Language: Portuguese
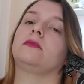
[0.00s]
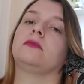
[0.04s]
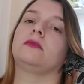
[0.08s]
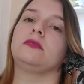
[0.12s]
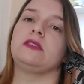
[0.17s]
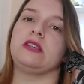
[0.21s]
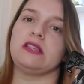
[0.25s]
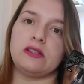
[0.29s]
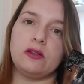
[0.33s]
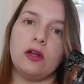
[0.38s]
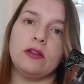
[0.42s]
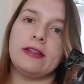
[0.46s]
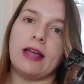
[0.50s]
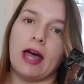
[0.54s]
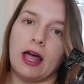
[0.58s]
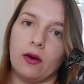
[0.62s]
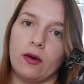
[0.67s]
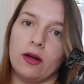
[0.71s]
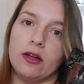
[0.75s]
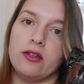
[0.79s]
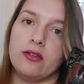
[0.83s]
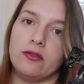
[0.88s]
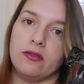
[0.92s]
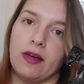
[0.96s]
Vocês notaram
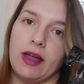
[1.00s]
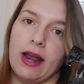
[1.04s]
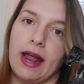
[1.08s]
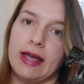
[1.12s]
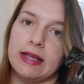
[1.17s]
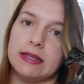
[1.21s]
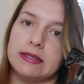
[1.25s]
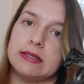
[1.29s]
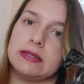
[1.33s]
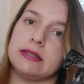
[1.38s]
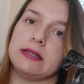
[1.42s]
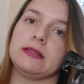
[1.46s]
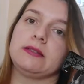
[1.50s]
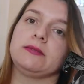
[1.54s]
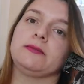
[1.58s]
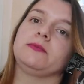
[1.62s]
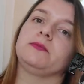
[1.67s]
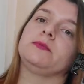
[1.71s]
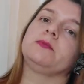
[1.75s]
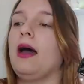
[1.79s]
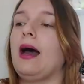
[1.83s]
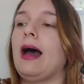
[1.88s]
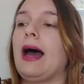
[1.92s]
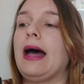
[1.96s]
a diferença?
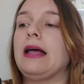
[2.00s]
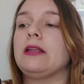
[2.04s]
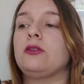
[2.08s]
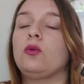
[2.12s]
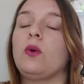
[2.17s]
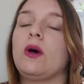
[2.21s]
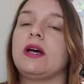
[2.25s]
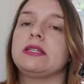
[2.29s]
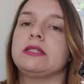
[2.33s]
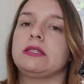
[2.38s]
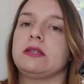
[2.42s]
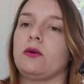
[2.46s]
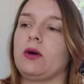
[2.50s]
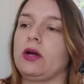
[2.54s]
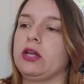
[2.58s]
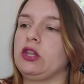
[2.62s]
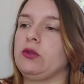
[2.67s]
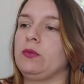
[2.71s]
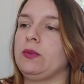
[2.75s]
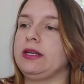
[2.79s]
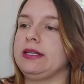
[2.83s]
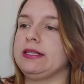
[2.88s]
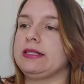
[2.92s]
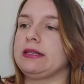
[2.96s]
A atuação
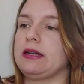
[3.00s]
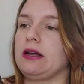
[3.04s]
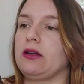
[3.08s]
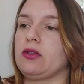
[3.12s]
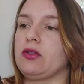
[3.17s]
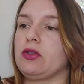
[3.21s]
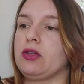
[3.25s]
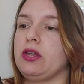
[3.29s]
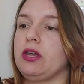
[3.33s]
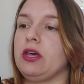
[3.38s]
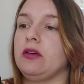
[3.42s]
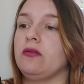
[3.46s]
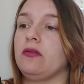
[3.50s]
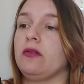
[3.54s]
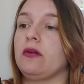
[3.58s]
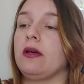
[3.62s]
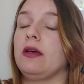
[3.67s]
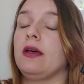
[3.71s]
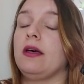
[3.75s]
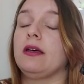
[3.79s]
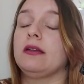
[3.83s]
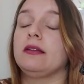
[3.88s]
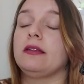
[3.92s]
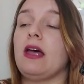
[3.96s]

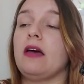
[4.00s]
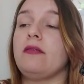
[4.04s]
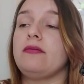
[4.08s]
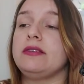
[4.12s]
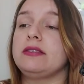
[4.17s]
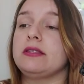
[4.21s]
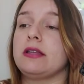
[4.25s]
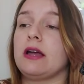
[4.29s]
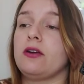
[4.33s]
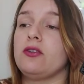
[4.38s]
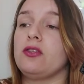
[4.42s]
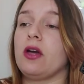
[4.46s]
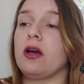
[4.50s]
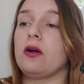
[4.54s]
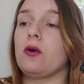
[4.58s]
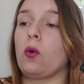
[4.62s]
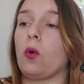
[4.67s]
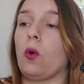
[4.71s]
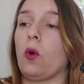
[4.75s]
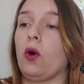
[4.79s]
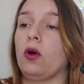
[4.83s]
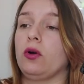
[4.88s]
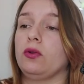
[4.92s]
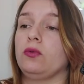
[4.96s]
administrativa deve estar de
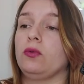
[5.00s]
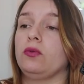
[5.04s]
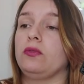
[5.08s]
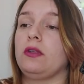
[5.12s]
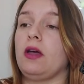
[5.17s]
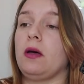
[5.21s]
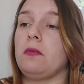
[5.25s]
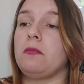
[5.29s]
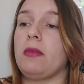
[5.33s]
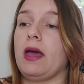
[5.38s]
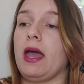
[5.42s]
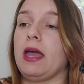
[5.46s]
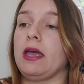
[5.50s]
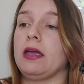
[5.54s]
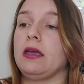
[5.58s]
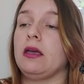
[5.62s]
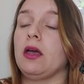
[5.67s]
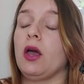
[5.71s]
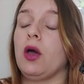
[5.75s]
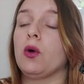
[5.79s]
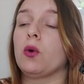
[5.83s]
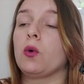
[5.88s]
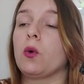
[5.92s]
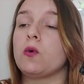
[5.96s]
acordo também
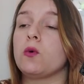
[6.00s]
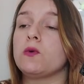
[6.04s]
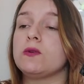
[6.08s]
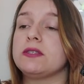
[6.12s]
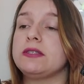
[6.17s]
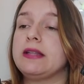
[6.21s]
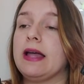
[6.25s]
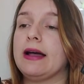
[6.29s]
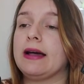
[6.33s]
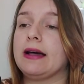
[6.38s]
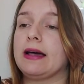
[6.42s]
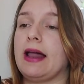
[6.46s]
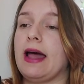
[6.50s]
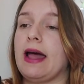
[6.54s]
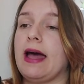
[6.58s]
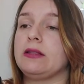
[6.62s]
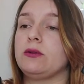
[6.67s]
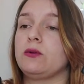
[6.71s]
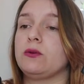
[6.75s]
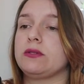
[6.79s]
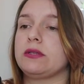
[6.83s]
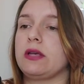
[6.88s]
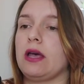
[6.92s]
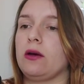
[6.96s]
com os
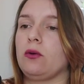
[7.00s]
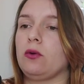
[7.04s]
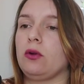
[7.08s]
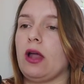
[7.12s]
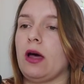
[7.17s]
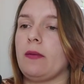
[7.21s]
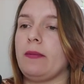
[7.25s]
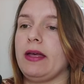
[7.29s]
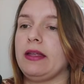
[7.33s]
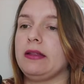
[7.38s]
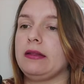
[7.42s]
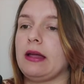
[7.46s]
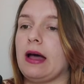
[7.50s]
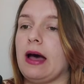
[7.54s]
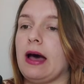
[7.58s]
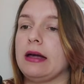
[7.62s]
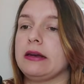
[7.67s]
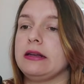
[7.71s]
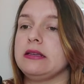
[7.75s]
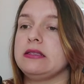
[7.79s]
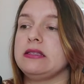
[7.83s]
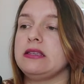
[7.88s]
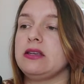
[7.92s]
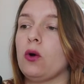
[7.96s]
decretos
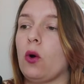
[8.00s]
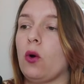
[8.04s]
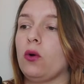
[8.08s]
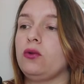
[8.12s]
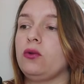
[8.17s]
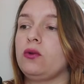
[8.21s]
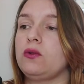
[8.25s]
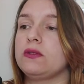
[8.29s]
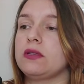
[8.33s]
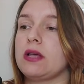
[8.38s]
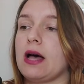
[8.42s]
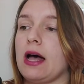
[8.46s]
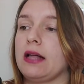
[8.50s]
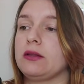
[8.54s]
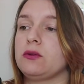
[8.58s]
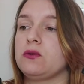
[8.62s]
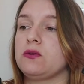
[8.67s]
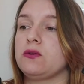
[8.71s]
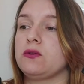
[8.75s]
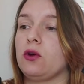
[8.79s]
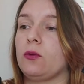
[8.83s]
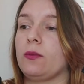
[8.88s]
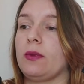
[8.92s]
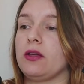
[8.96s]
regulamentares e outros
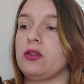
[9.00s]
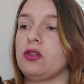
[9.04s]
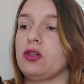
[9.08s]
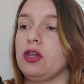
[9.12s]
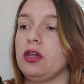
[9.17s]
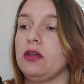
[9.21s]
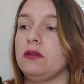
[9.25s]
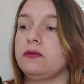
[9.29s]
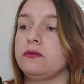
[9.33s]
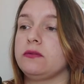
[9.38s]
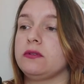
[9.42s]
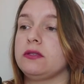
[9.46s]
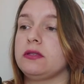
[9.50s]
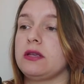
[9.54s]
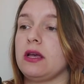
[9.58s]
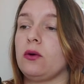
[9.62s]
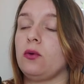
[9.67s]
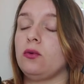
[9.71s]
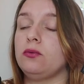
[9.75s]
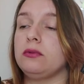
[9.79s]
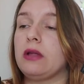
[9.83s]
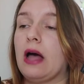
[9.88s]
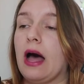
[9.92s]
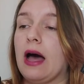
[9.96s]
atos normativos
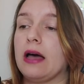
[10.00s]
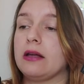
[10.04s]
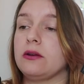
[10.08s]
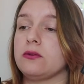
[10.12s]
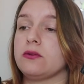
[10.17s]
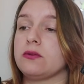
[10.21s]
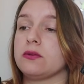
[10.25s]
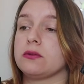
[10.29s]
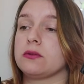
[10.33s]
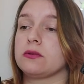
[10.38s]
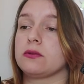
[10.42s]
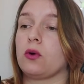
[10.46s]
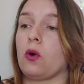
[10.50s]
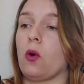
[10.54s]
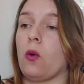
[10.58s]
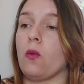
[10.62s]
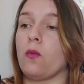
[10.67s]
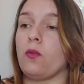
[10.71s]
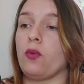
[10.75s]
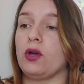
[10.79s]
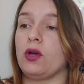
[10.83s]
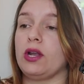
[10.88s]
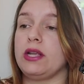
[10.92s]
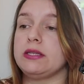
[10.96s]
secundários,
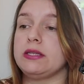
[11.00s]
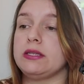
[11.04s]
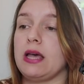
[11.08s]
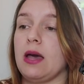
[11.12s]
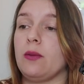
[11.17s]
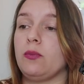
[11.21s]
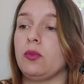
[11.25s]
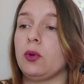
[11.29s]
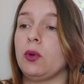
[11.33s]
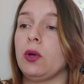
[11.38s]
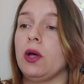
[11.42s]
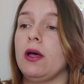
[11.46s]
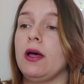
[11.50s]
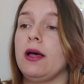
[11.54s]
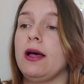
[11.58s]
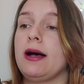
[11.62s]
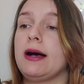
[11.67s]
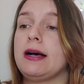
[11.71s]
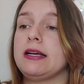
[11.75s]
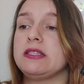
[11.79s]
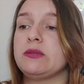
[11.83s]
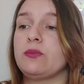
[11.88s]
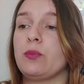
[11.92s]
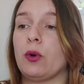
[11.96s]
como, por exemplo,
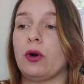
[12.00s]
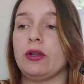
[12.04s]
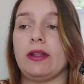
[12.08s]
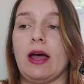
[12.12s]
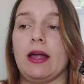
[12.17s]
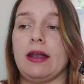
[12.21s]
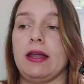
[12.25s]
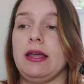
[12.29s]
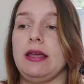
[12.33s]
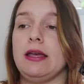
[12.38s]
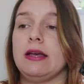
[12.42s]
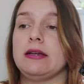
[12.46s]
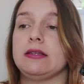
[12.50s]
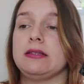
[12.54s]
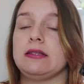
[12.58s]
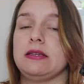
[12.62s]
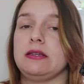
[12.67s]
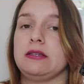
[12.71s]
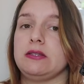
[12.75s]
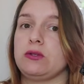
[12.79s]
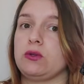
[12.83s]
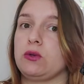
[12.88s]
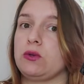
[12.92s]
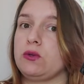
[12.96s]
as portarias e
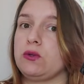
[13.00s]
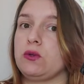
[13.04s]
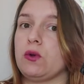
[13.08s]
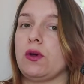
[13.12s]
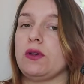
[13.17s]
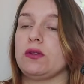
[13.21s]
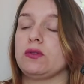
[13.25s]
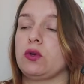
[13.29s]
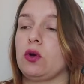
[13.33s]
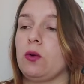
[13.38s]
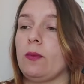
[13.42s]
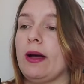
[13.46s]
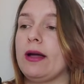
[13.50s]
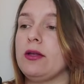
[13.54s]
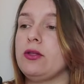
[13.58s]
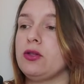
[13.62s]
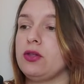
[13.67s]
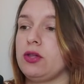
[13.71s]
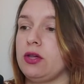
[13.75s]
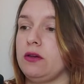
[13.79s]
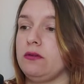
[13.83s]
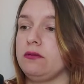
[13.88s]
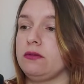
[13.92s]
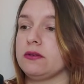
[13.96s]
instruções
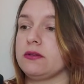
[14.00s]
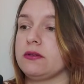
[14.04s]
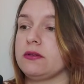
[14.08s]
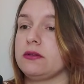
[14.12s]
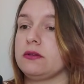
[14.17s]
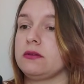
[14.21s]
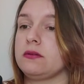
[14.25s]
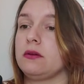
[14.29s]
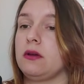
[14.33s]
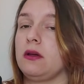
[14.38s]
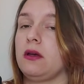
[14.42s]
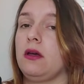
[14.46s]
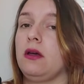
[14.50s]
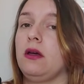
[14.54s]
normativas.